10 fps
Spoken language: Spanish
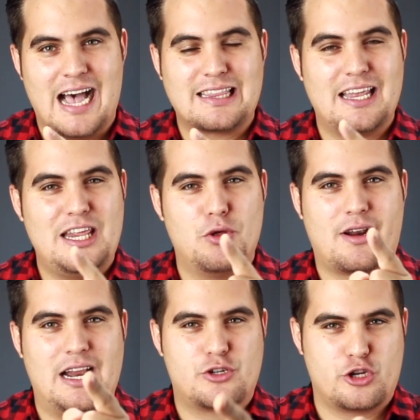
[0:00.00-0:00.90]
ha tenido
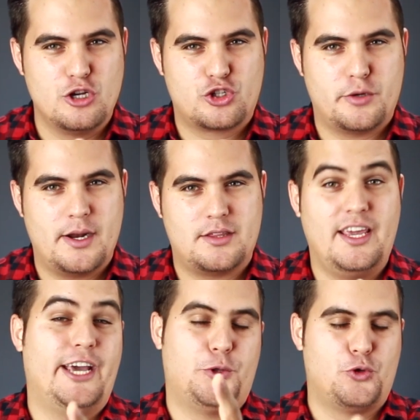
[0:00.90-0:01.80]
razón sobre
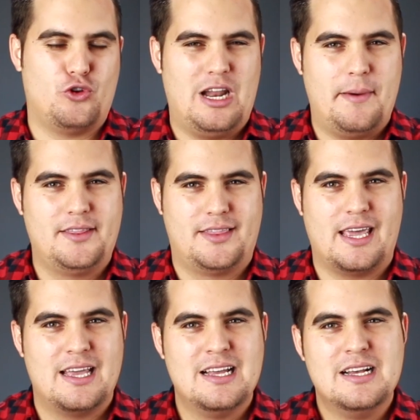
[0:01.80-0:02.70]
ti que tú
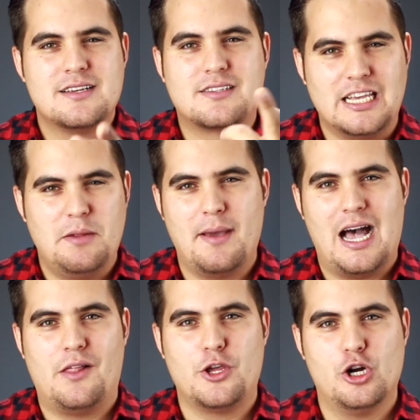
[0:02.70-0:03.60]
solamente sirves
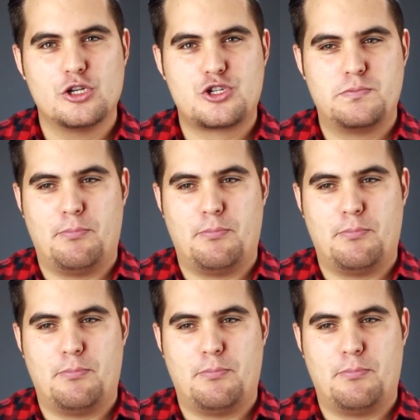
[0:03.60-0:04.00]
a Dios